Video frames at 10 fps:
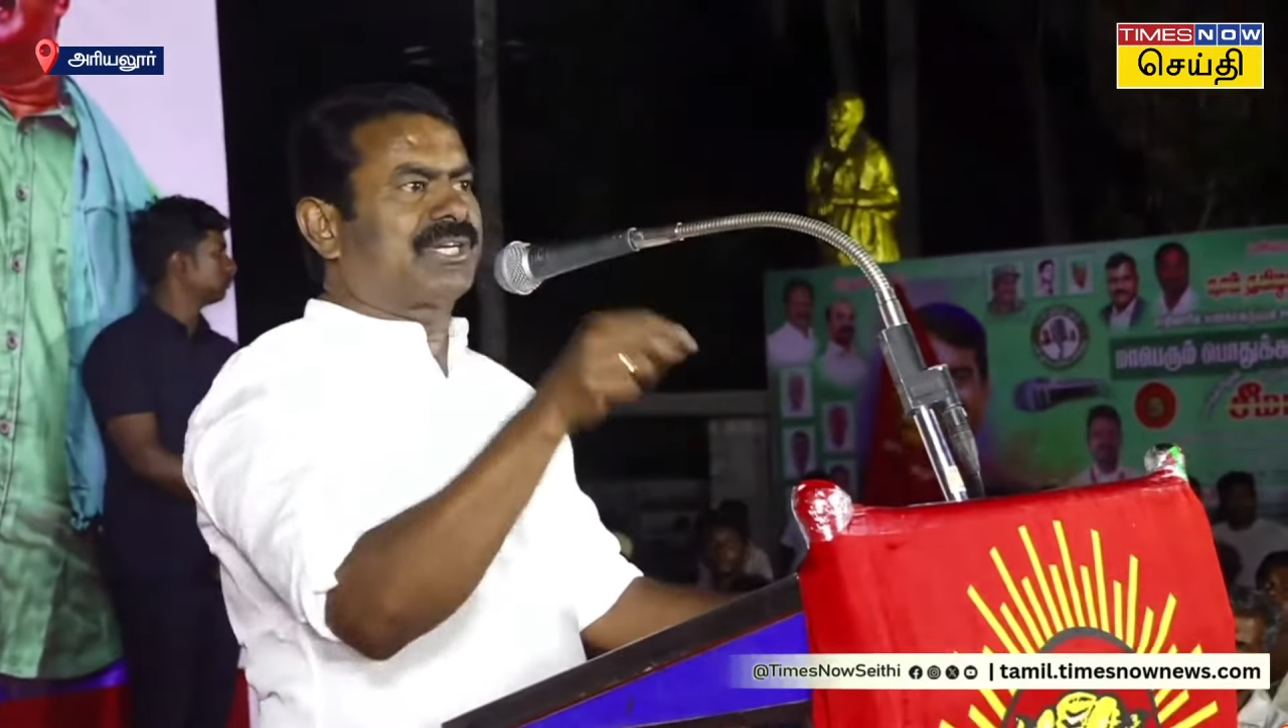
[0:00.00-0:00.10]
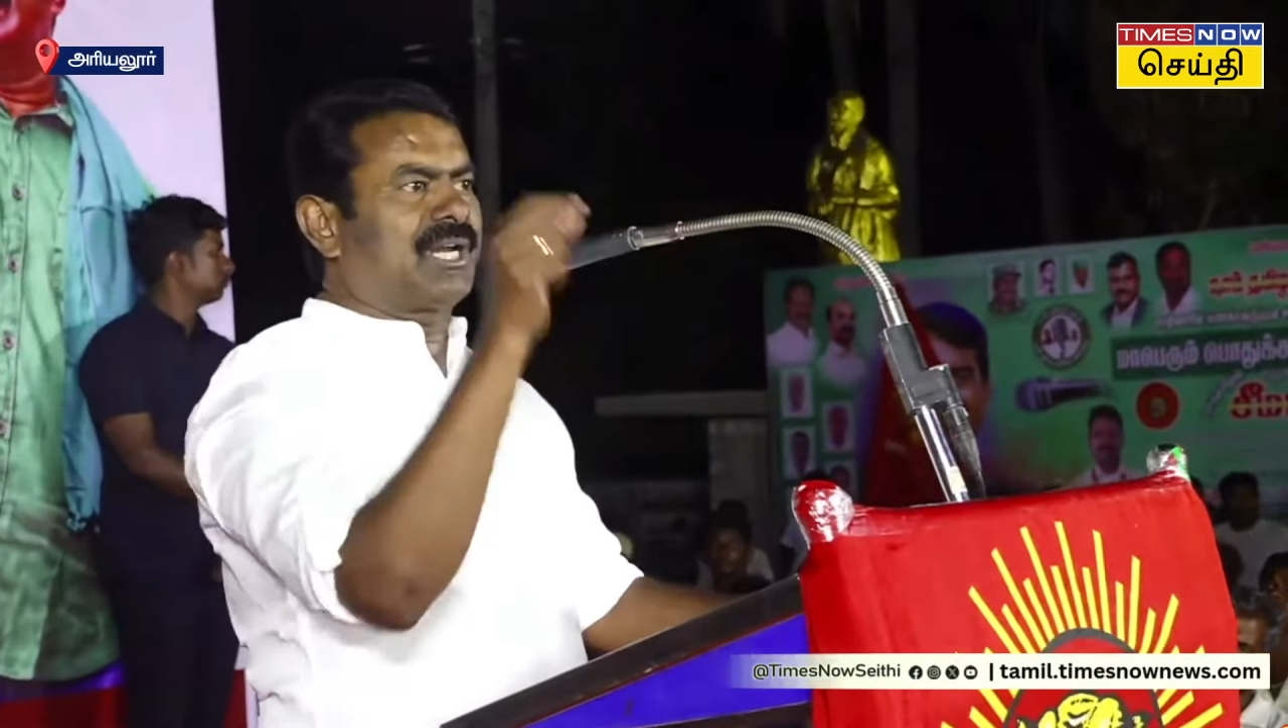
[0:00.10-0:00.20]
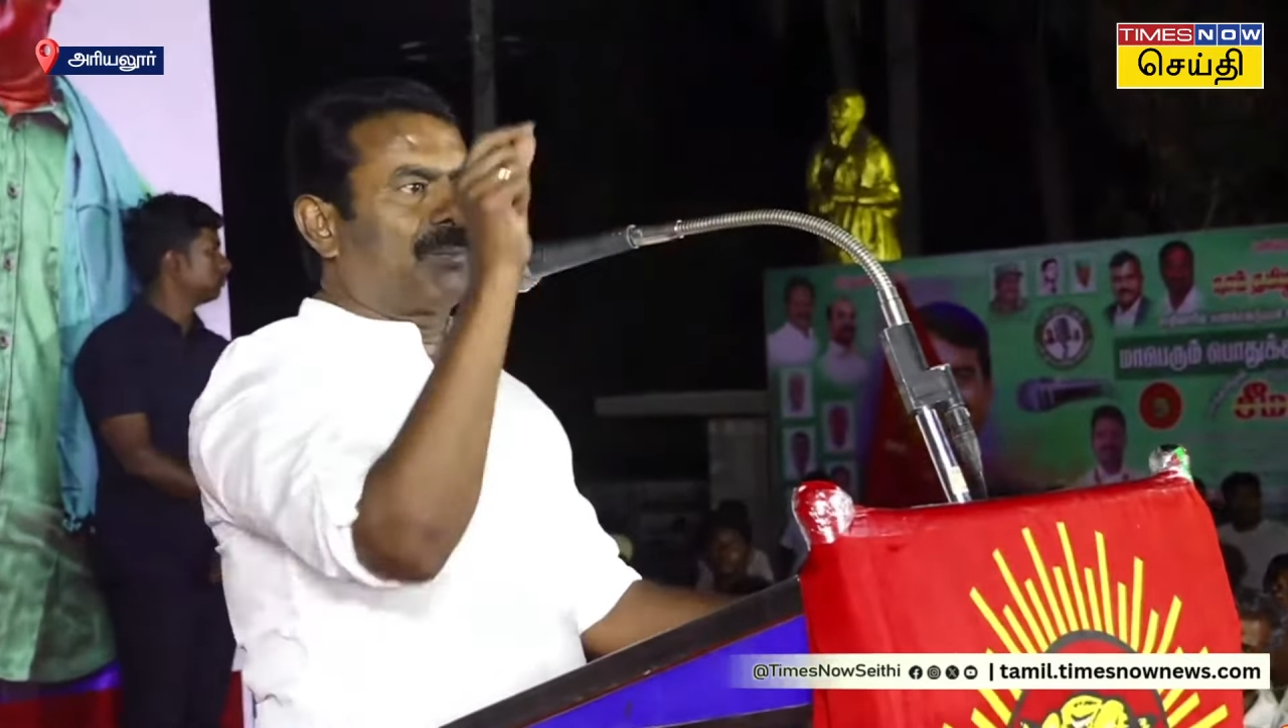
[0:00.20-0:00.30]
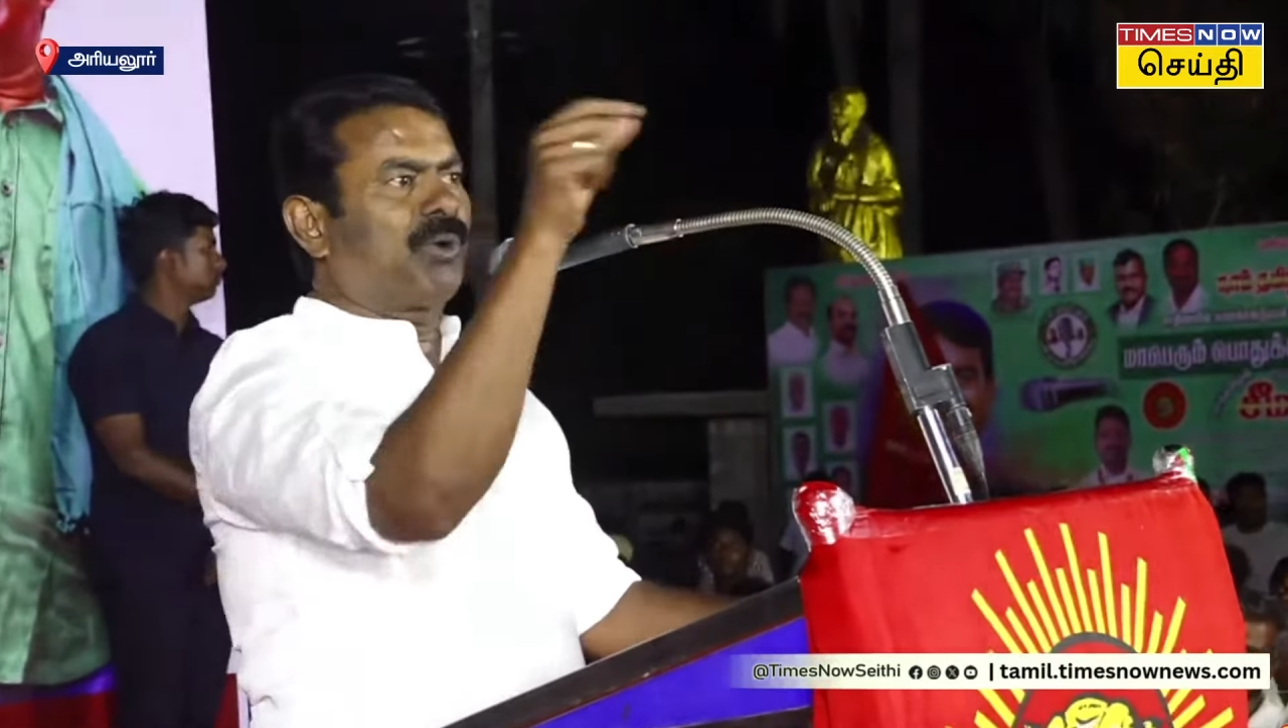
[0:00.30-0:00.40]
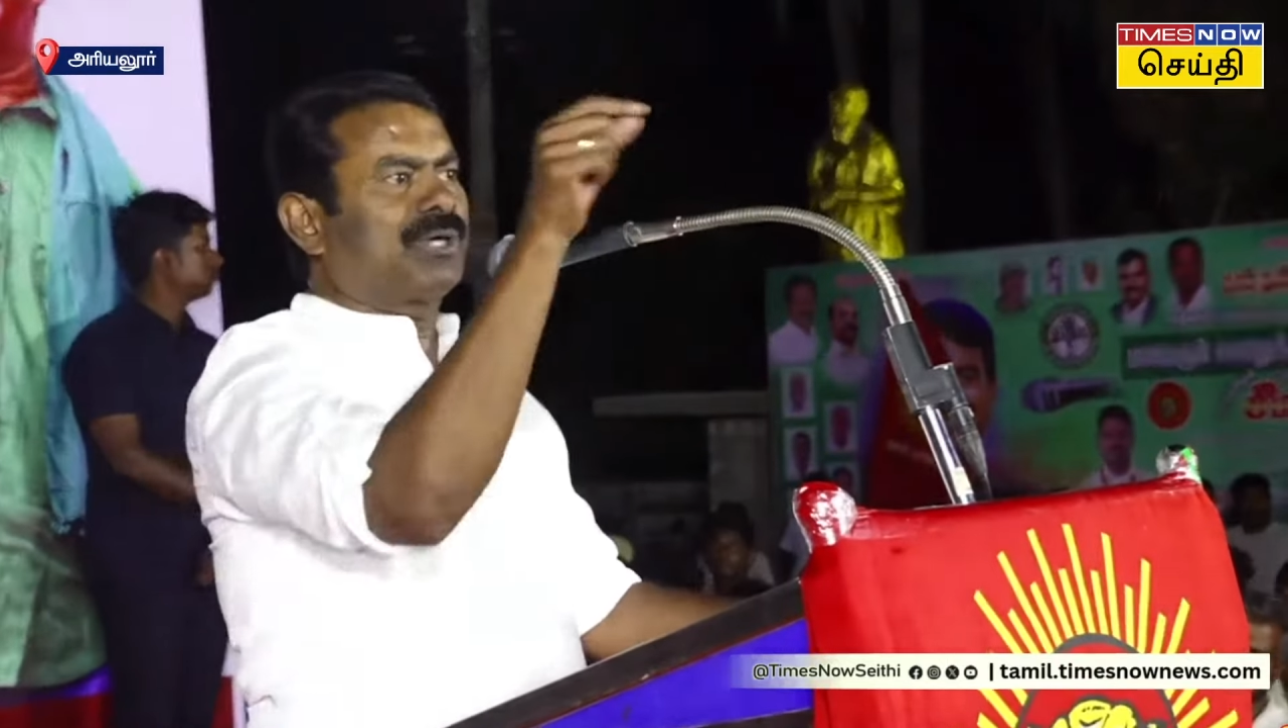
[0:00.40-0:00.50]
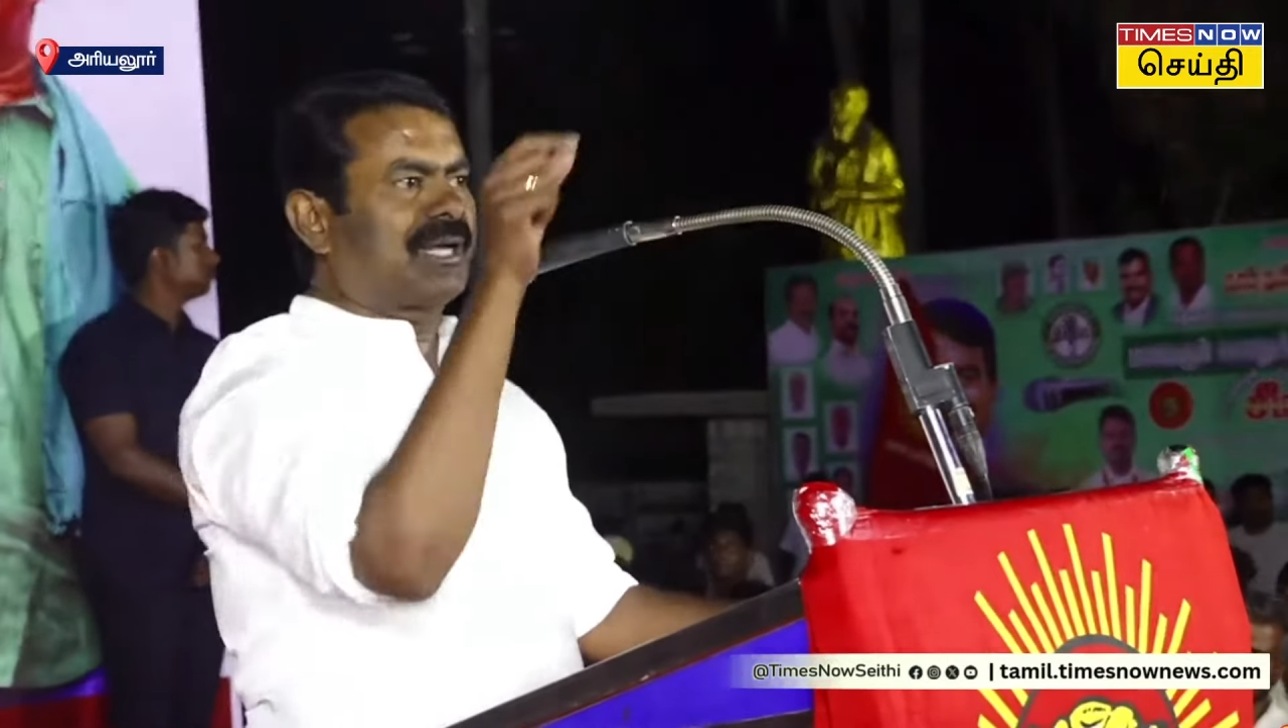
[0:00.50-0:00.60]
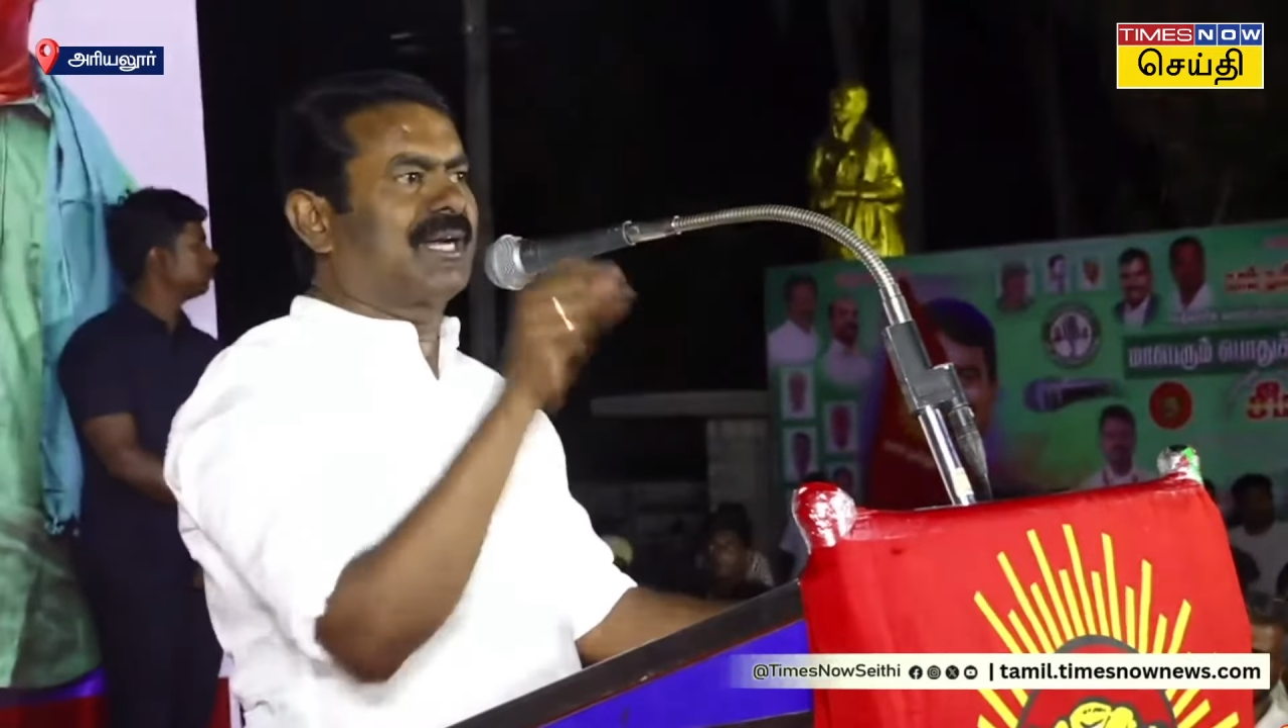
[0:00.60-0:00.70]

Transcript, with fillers: சட்டையில் போட்டு